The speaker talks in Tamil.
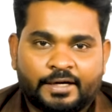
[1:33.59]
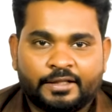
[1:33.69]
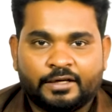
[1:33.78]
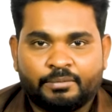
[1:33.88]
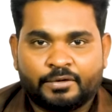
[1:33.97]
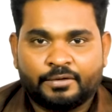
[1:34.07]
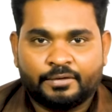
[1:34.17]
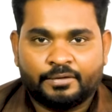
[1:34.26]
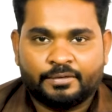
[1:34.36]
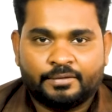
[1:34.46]
அதுக்கப்புறம்
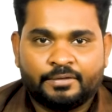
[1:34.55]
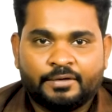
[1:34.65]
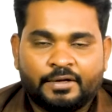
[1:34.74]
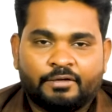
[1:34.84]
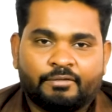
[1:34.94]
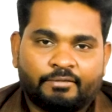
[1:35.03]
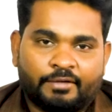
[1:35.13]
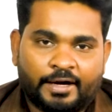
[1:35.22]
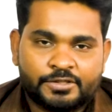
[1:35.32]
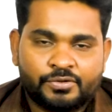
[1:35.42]

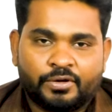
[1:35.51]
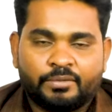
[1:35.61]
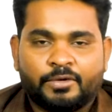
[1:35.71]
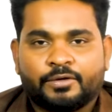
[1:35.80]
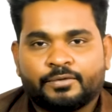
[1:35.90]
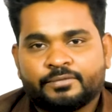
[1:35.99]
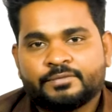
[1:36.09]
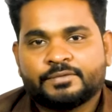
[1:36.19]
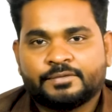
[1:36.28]
வாய்ஸ் டோனே மாறும்